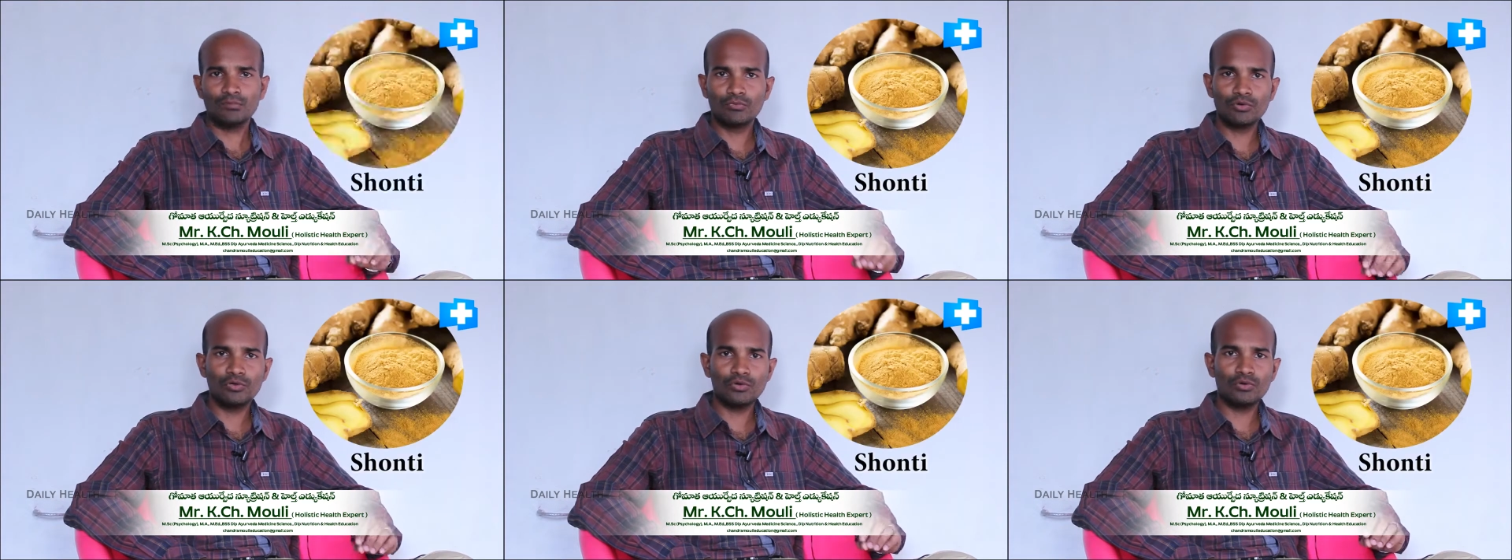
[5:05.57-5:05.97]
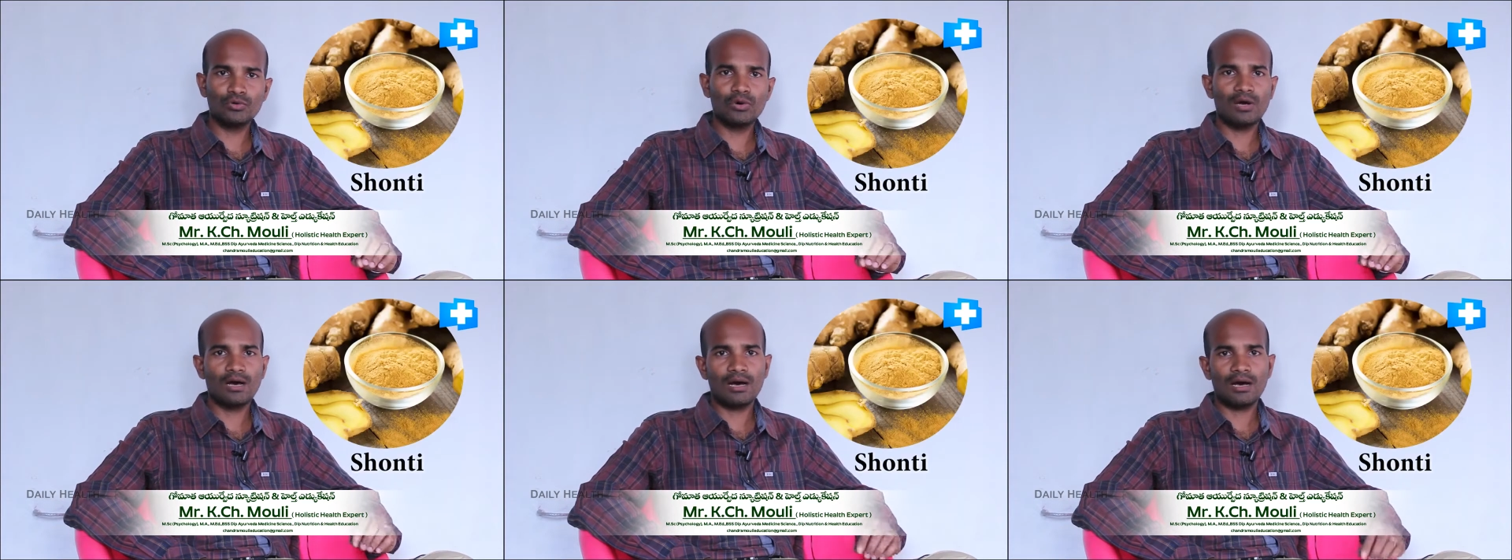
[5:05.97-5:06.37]
మూడు
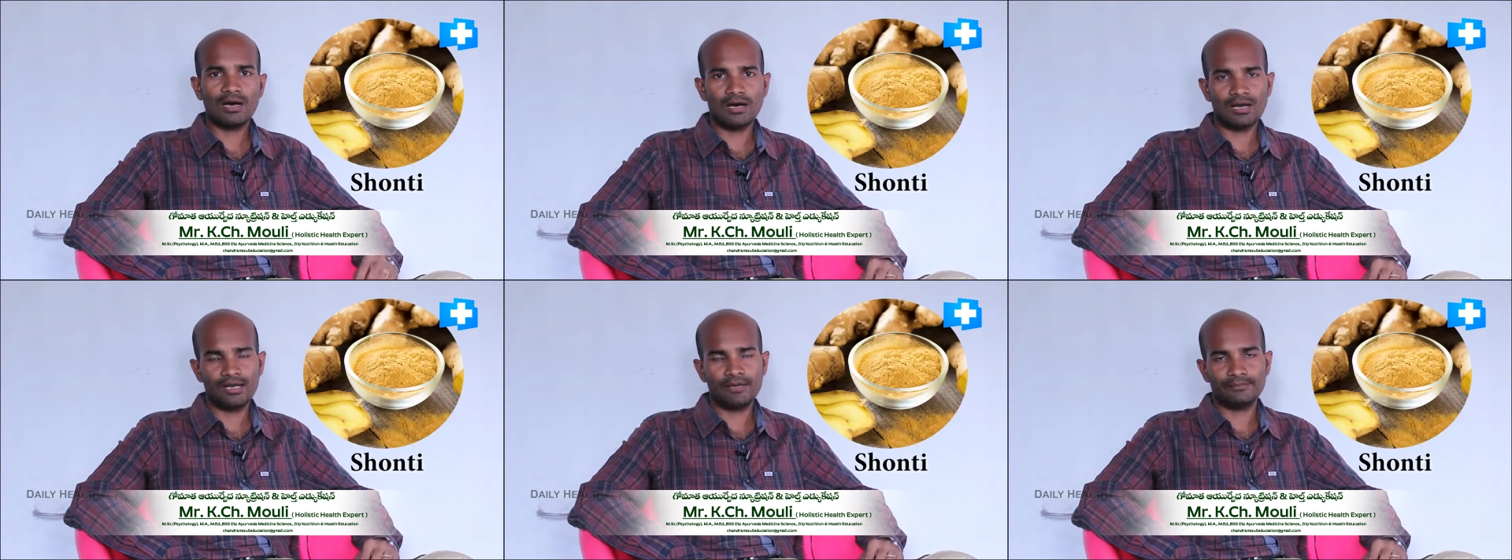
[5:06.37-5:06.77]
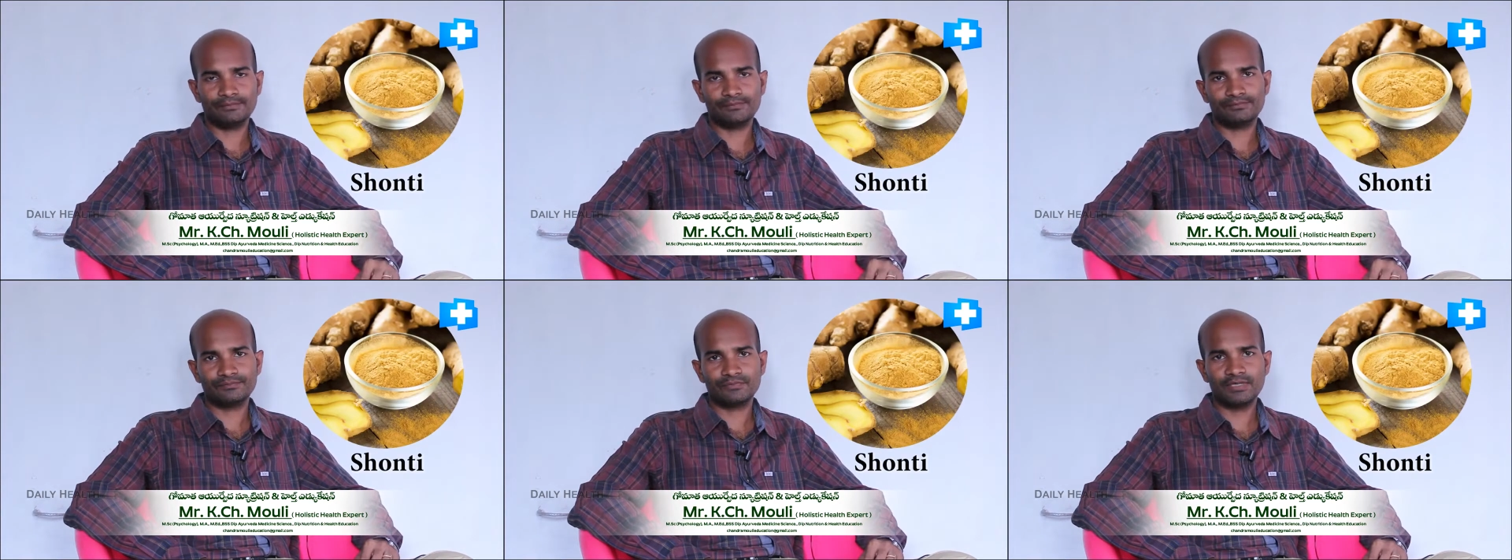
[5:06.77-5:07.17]
అల్లం
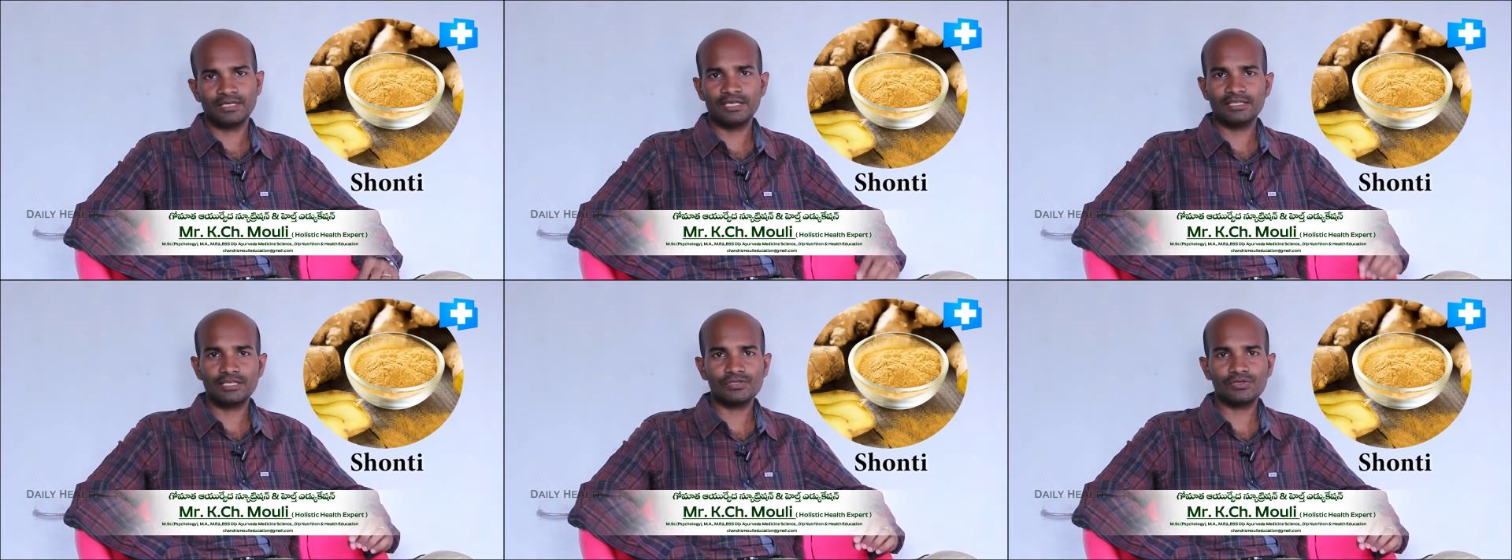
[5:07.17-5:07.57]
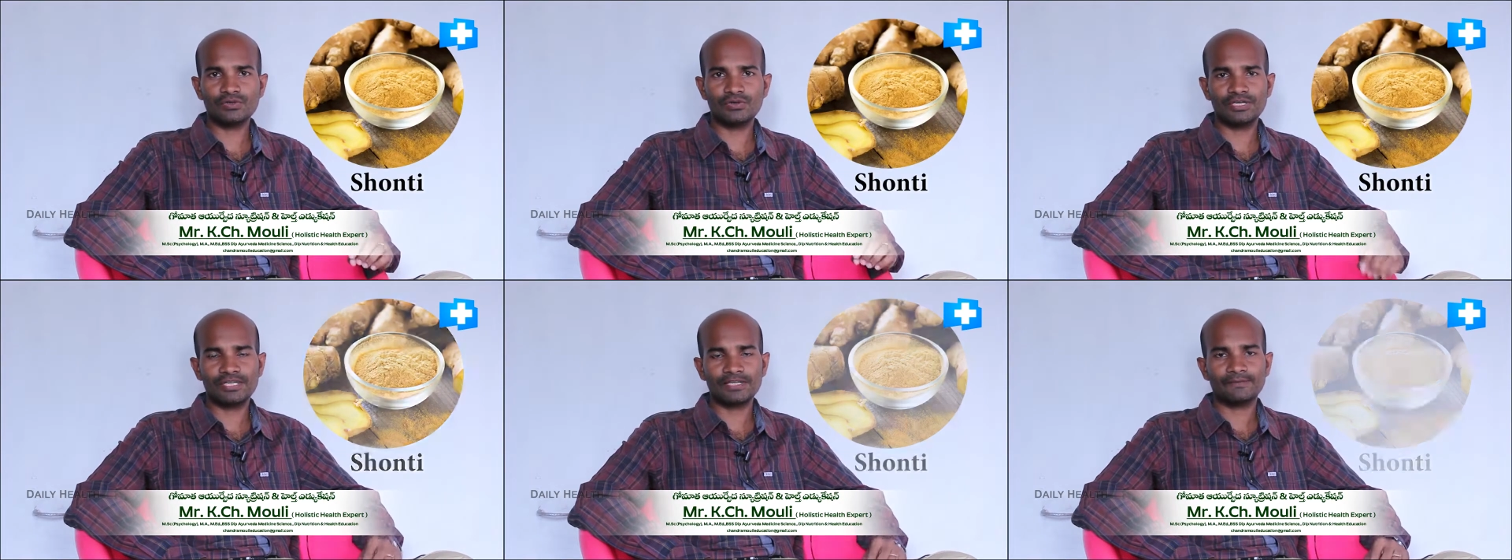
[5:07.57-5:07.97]
లేదా
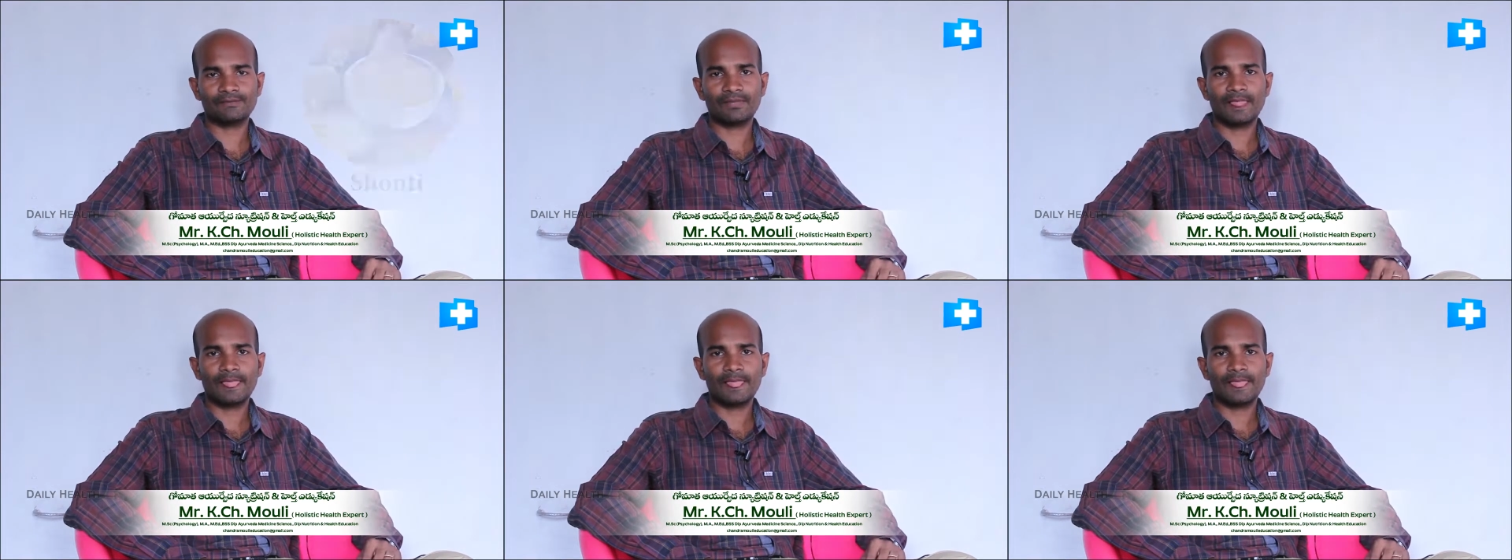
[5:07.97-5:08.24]
సొంటి